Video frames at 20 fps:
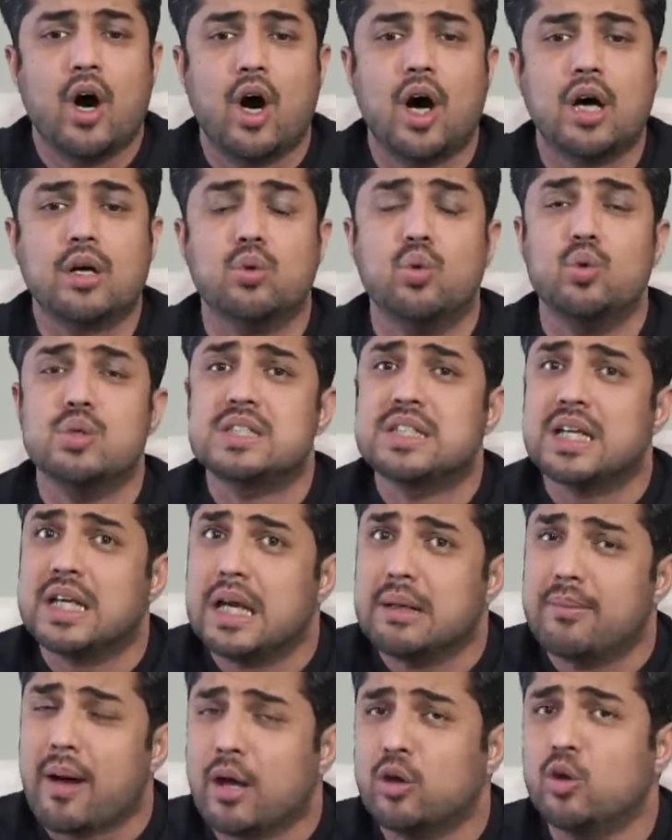और उनसे
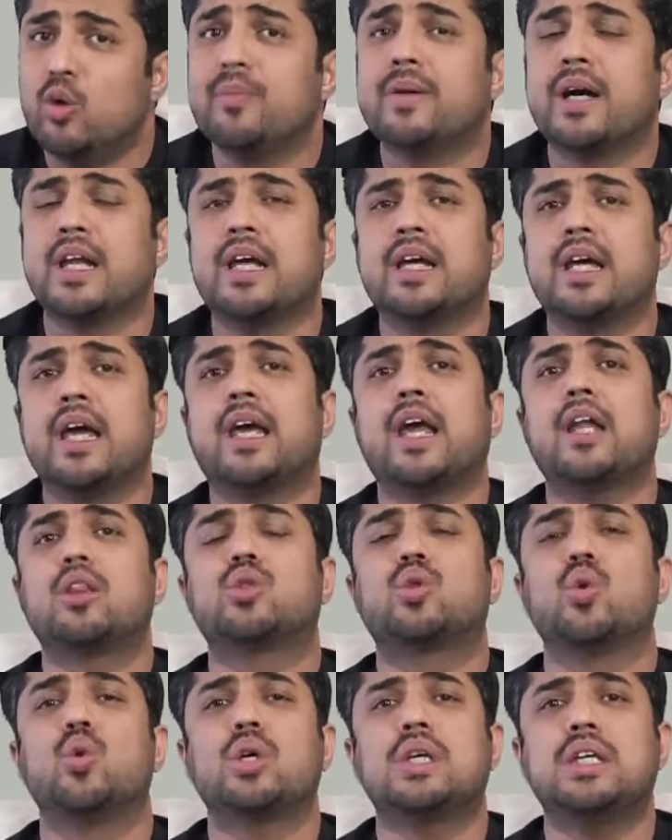ये मालूम करेंगे कि
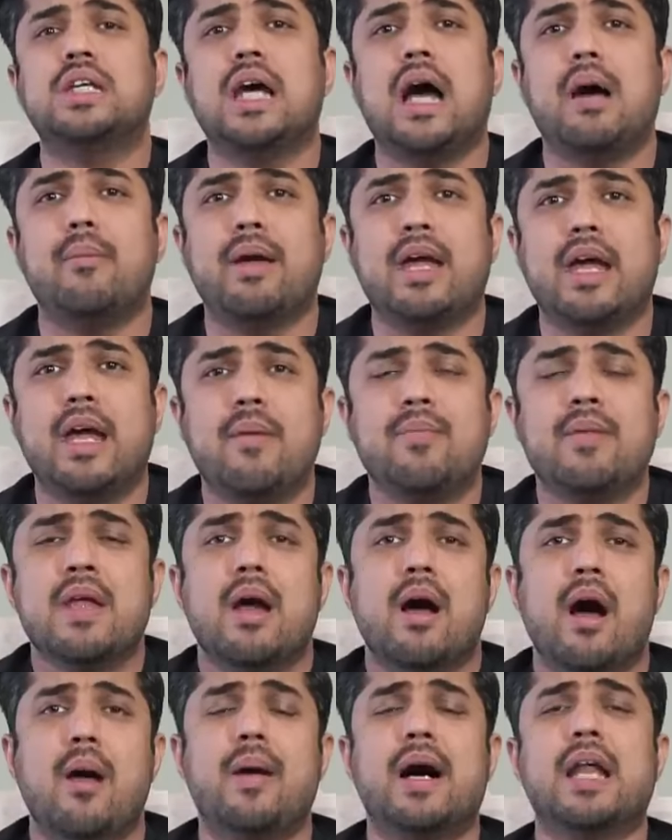तुर्किया में
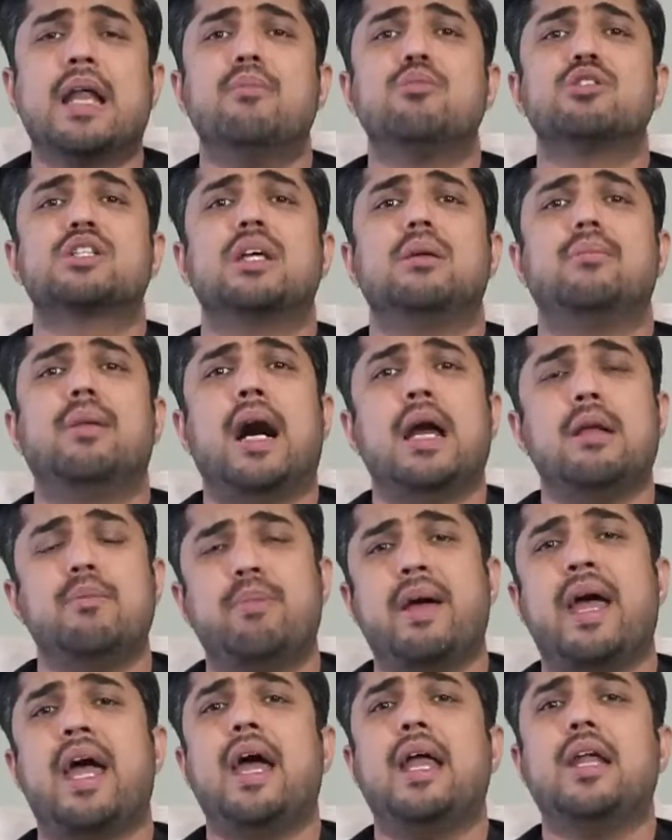हमारे मुसलमान
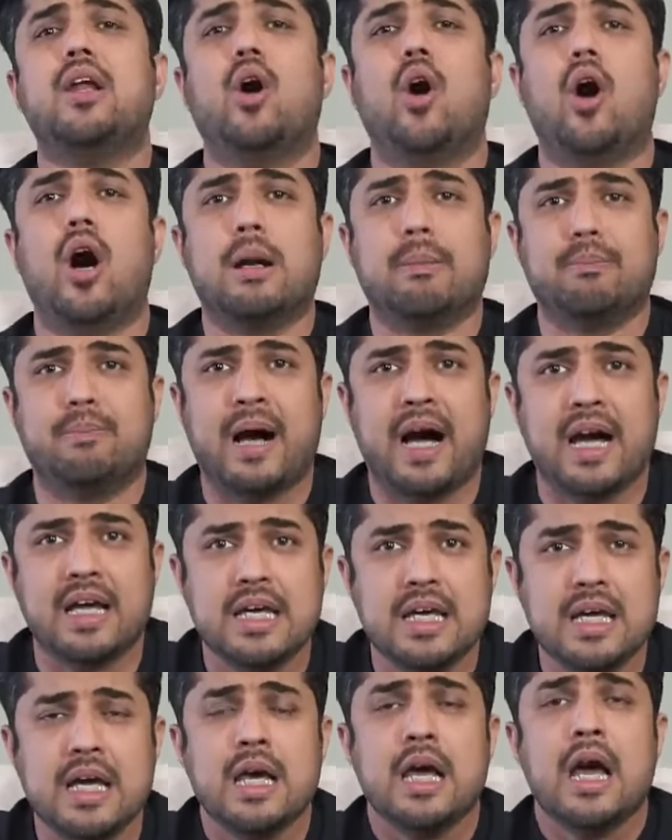बहन और
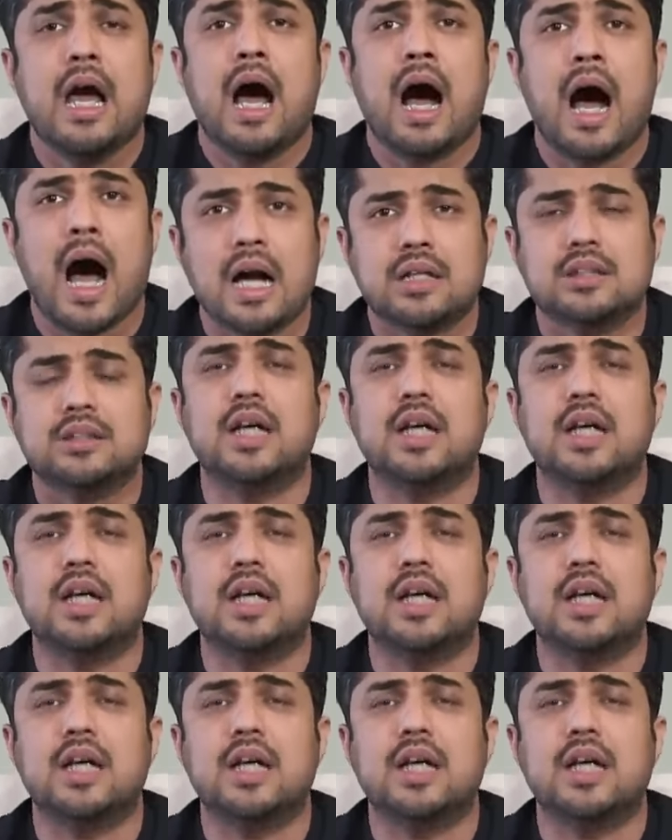भाई हक